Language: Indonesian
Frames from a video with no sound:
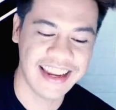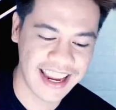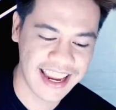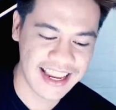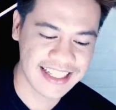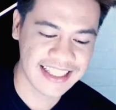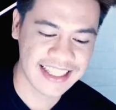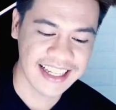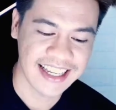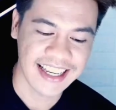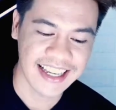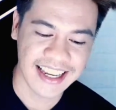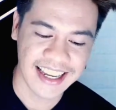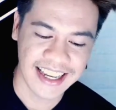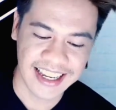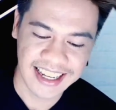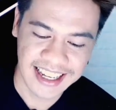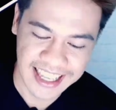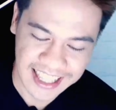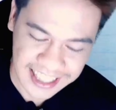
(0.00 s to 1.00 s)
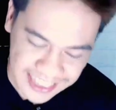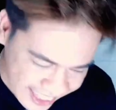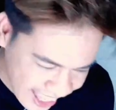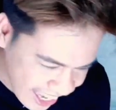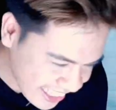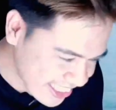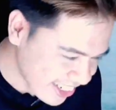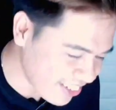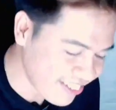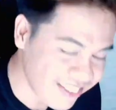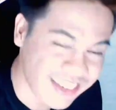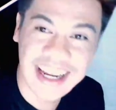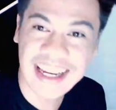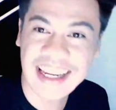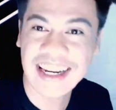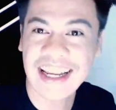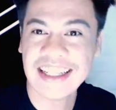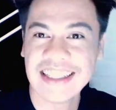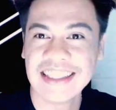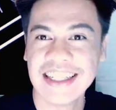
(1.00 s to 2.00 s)
oke guys kita
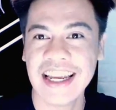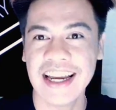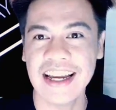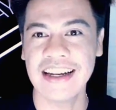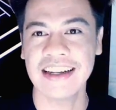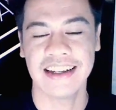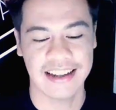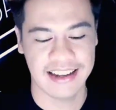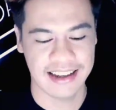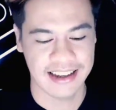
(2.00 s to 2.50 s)
cobain aja ya